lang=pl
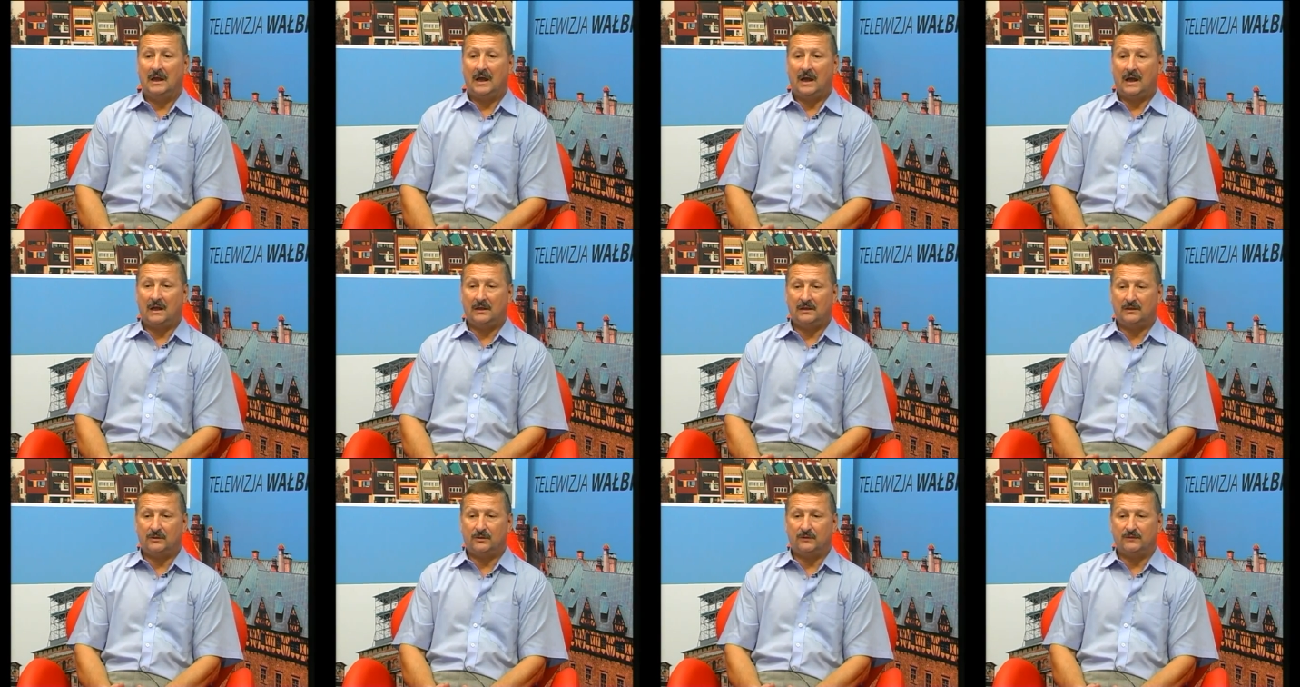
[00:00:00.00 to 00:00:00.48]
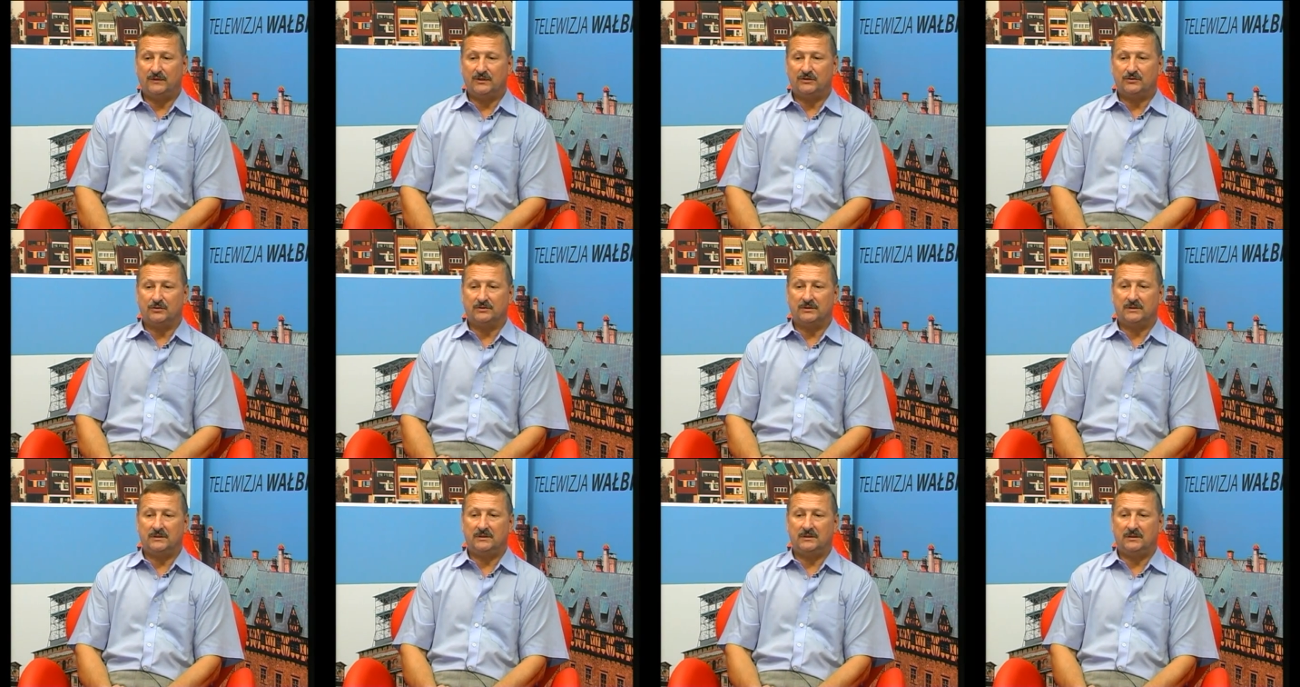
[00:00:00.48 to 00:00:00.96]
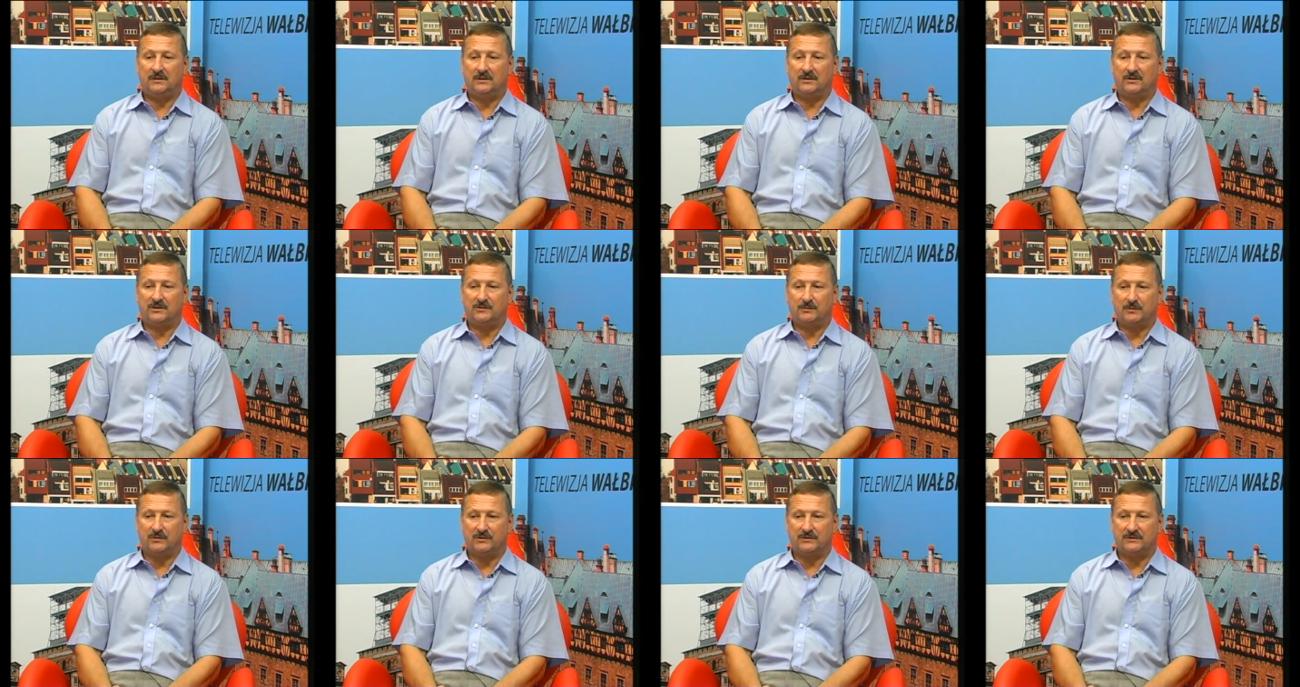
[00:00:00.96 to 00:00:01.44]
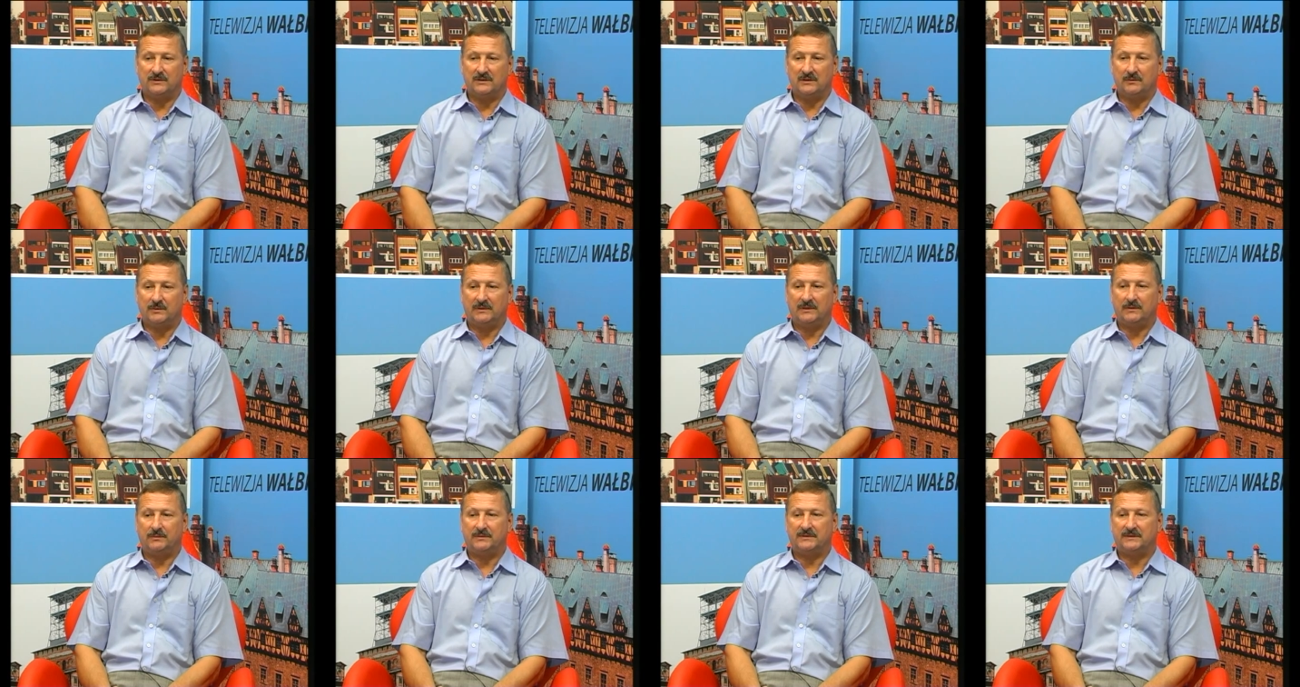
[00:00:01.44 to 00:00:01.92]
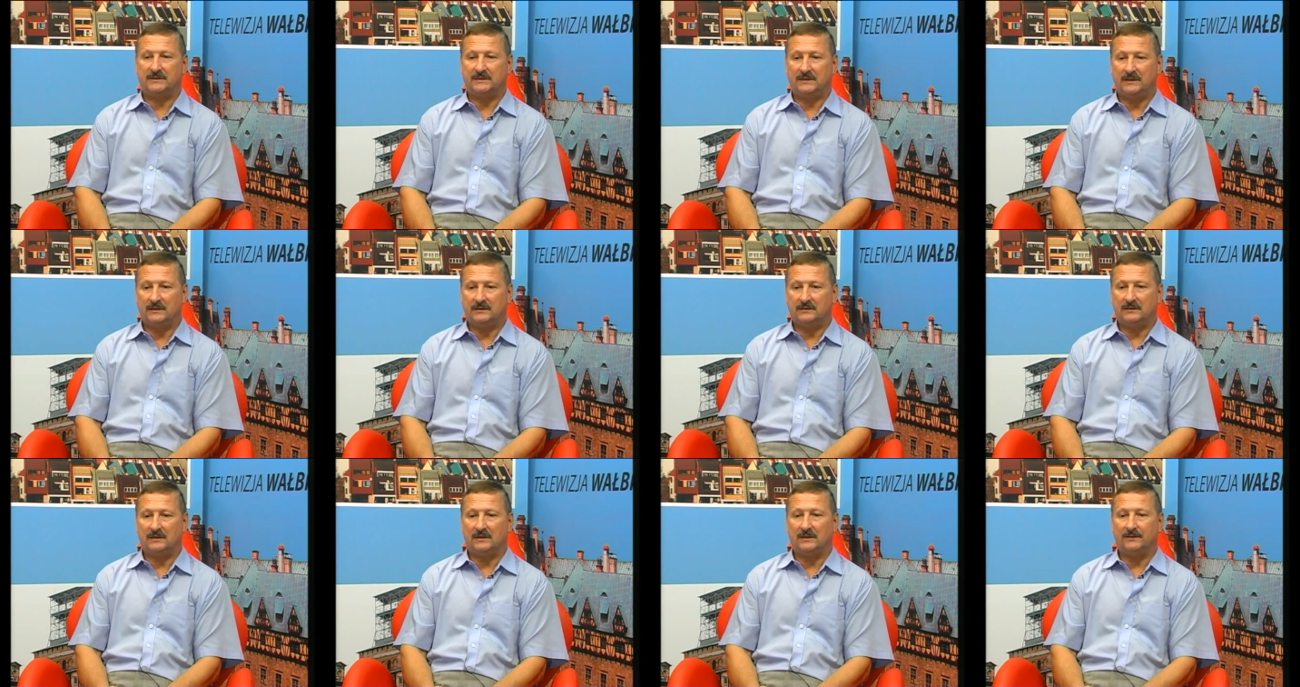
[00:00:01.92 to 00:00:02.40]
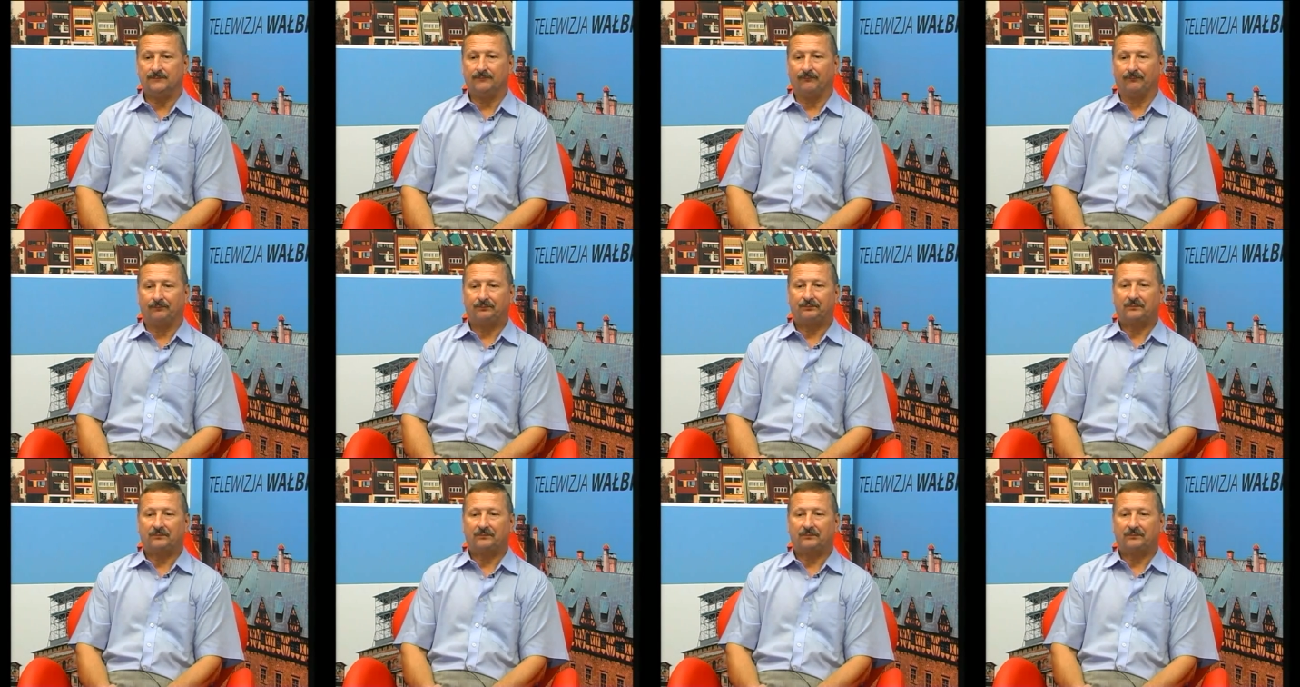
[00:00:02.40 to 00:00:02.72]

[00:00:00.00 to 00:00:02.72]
ale również tutaj i rozporządzenie pana prezydenta